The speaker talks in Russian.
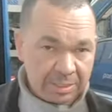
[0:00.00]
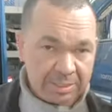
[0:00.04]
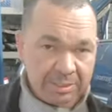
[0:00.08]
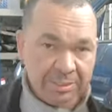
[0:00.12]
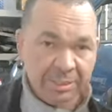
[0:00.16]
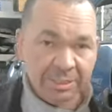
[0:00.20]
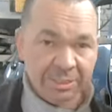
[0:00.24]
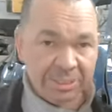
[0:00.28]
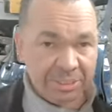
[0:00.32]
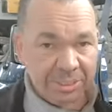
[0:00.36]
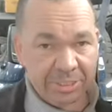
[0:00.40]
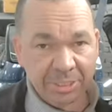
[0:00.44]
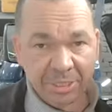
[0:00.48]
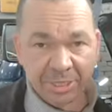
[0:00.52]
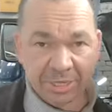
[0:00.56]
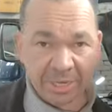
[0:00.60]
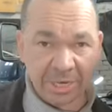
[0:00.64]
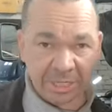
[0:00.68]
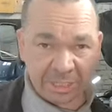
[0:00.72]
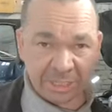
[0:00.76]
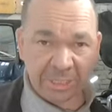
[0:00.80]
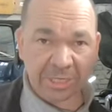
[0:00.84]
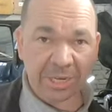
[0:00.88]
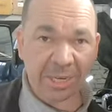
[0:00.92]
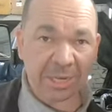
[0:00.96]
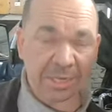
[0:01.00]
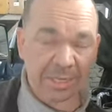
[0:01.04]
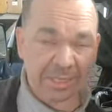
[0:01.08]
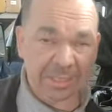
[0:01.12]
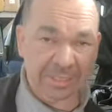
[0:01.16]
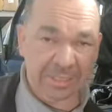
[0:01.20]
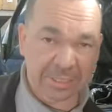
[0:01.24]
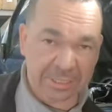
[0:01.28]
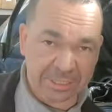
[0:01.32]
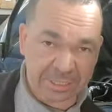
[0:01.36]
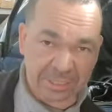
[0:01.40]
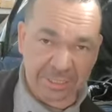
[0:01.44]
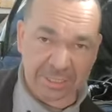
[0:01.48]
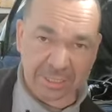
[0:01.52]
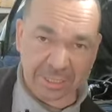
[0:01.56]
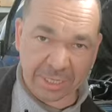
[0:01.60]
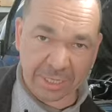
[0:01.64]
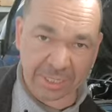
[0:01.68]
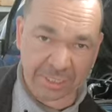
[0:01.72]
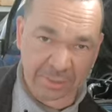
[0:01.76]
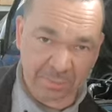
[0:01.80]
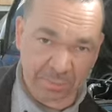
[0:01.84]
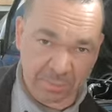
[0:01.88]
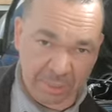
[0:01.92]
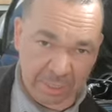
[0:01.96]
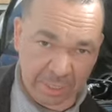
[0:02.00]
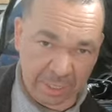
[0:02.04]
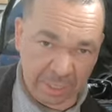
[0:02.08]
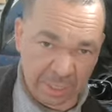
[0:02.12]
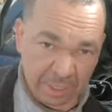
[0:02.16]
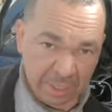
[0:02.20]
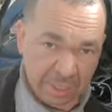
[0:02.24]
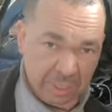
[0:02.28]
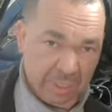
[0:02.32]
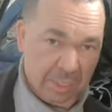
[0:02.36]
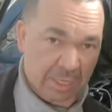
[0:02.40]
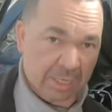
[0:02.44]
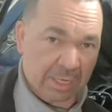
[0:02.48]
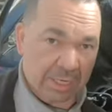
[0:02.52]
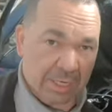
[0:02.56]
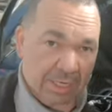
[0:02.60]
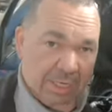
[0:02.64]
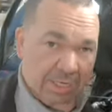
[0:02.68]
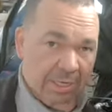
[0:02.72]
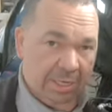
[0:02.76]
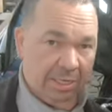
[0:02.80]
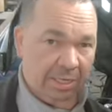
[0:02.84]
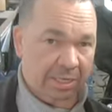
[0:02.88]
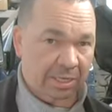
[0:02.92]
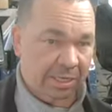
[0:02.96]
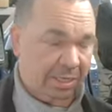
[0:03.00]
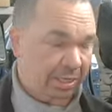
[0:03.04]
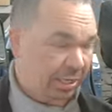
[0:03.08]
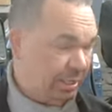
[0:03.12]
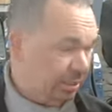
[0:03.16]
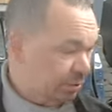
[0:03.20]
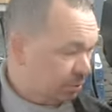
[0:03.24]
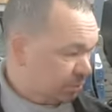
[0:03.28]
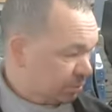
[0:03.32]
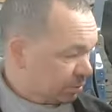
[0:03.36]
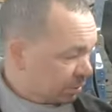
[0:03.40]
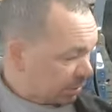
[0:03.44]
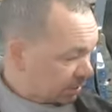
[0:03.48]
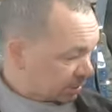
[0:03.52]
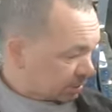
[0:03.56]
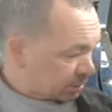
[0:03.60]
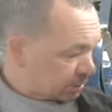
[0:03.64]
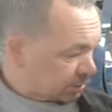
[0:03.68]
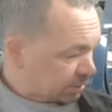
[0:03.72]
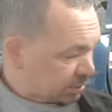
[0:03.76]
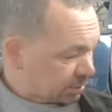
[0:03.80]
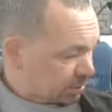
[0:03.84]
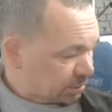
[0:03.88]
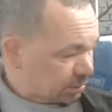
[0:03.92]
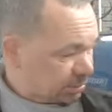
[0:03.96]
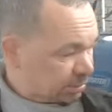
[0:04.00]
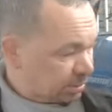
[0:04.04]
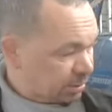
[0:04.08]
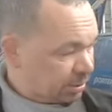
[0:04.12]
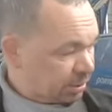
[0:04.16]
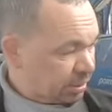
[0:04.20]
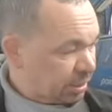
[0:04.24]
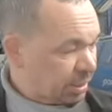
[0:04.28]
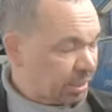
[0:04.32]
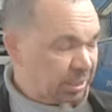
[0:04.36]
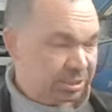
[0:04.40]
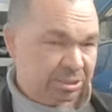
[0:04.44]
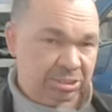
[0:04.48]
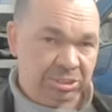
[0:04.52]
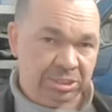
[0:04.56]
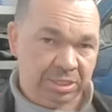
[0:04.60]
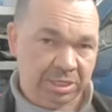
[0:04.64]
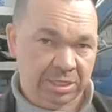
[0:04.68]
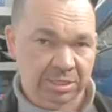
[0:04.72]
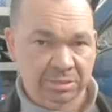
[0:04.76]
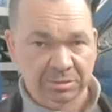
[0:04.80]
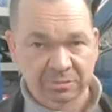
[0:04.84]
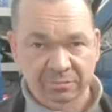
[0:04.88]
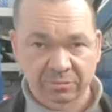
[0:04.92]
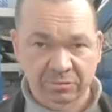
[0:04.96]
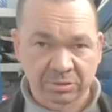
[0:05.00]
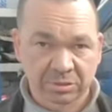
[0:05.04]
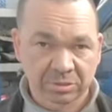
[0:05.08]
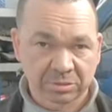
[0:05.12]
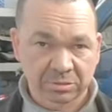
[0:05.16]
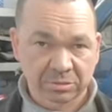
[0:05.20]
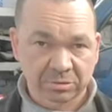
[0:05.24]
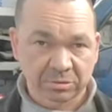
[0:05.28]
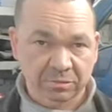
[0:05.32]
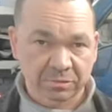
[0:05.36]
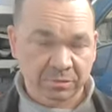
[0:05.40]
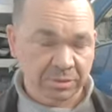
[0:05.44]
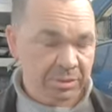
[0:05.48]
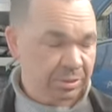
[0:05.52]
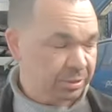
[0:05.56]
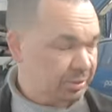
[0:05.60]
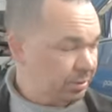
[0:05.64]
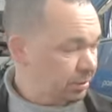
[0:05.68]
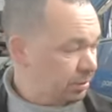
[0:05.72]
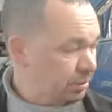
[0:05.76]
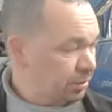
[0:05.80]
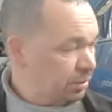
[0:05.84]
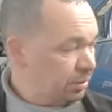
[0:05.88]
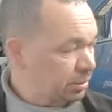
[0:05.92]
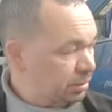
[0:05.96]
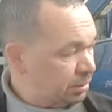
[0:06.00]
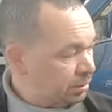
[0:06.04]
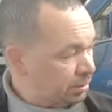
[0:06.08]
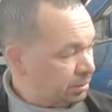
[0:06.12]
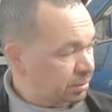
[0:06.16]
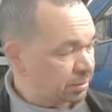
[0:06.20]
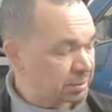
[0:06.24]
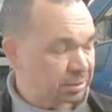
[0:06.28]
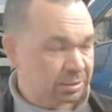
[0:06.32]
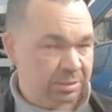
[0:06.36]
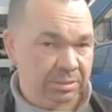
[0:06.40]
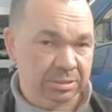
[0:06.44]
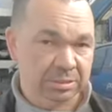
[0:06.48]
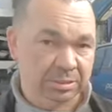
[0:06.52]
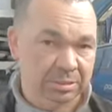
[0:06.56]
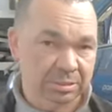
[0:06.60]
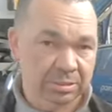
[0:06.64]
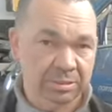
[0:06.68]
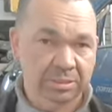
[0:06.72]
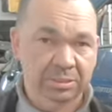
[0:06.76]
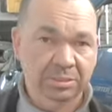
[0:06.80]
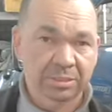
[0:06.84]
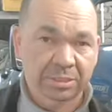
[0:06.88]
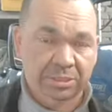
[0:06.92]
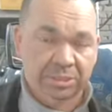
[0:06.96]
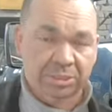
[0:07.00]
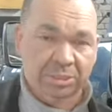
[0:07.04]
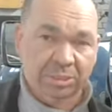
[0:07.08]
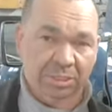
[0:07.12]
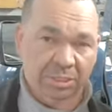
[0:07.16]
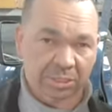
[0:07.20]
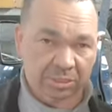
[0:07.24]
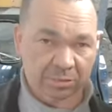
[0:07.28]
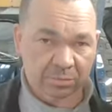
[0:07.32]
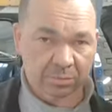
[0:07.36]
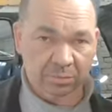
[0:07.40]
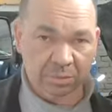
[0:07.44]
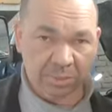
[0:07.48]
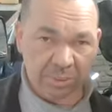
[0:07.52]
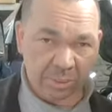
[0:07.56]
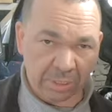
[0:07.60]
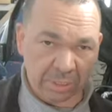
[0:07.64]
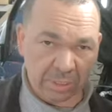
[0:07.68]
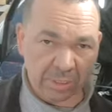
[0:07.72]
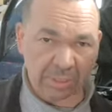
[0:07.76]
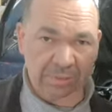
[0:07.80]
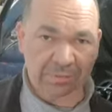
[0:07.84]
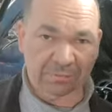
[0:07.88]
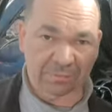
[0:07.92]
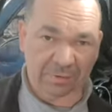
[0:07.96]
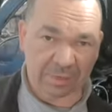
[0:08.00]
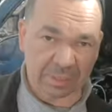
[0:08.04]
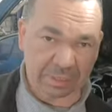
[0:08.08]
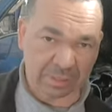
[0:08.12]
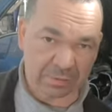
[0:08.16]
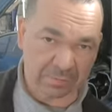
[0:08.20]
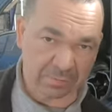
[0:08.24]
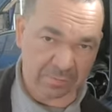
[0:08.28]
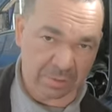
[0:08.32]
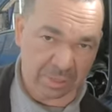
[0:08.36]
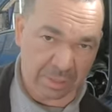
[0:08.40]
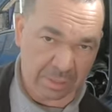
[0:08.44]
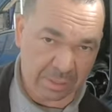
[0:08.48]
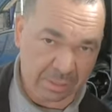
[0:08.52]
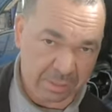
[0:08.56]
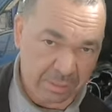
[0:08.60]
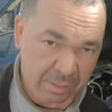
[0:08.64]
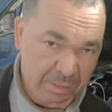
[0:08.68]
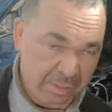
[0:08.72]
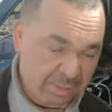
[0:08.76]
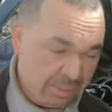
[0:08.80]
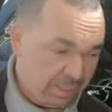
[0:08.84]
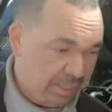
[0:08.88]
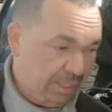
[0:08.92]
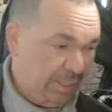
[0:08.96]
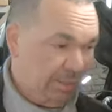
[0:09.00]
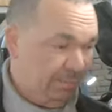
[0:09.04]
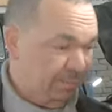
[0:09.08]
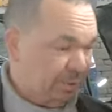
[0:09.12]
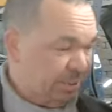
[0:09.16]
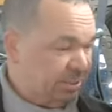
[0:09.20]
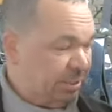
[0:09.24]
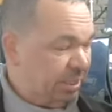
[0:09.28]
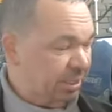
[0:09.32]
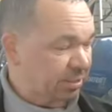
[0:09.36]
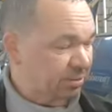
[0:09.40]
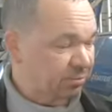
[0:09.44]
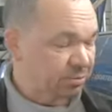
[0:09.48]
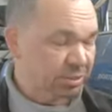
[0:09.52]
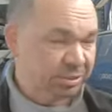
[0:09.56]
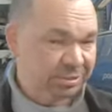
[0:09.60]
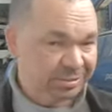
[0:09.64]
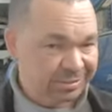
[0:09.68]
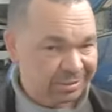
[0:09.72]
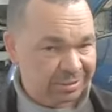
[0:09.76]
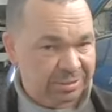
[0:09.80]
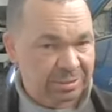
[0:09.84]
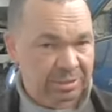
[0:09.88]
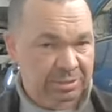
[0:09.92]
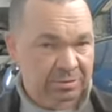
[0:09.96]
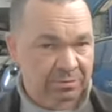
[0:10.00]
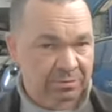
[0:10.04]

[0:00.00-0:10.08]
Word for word: D4HA и D4HB. Э, это у нас э, HA двухлитровый и D4HB 2.2. Э, пошли они у нас с 2010